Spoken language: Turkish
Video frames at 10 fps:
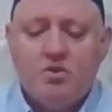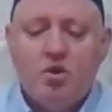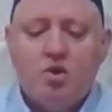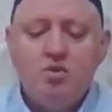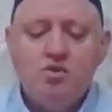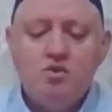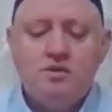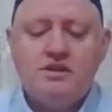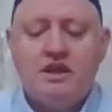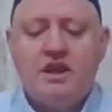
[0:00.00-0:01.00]
Dördüncü
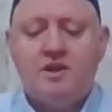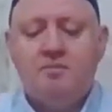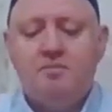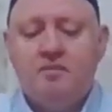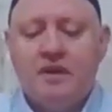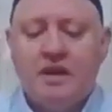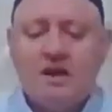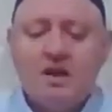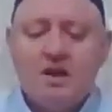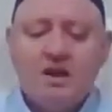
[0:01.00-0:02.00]
mesele.
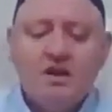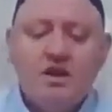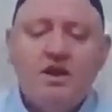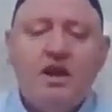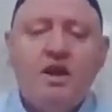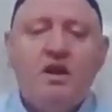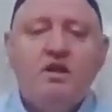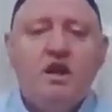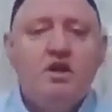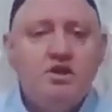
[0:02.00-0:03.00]
Yine
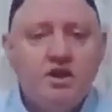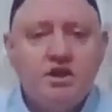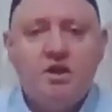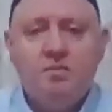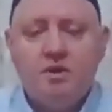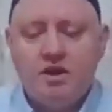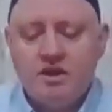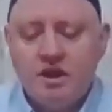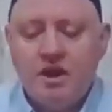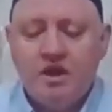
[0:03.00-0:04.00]
gençlik
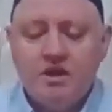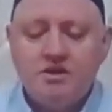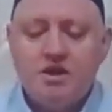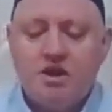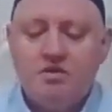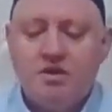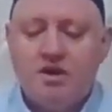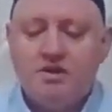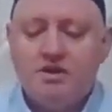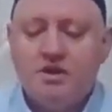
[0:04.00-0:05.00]
rehberinde izahı
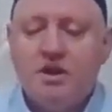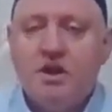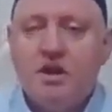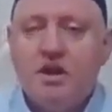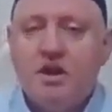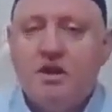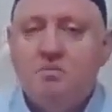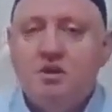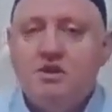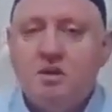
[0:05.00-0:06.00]
var.
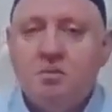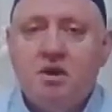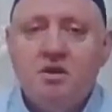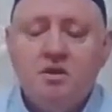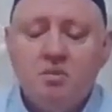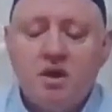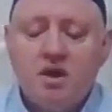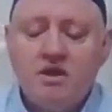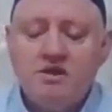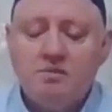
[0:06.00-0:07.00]
Bir zaman
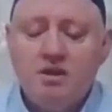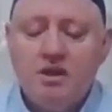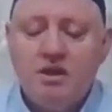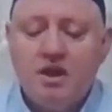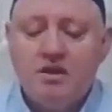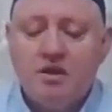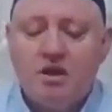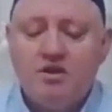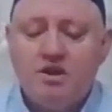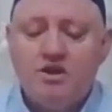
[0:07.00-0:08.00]
bana hizmet eden
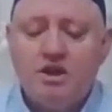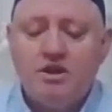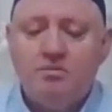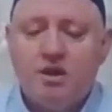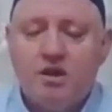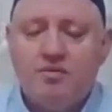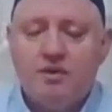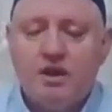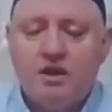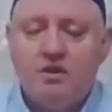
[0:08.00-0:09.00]
kardeşlerim
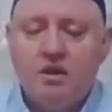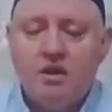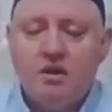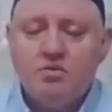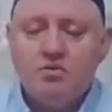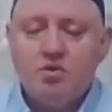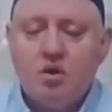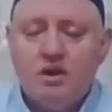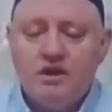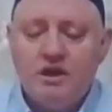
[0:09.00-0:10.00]
tarafından
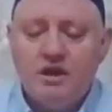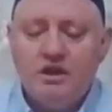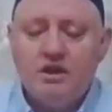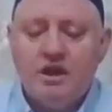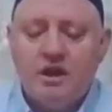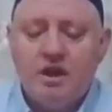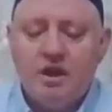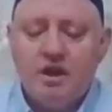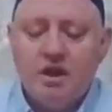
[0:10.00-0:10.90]
sual edildi ki,